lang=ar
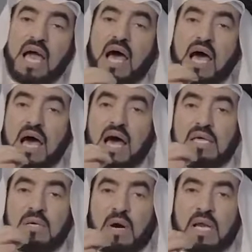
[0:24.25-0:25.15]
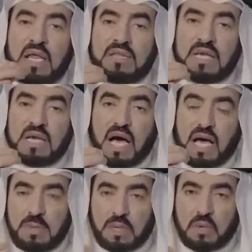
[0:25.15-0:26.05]
يا أيها الذين
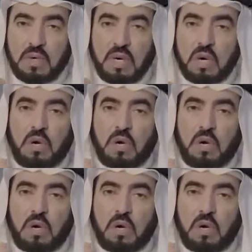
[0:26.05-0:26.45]
آمنوا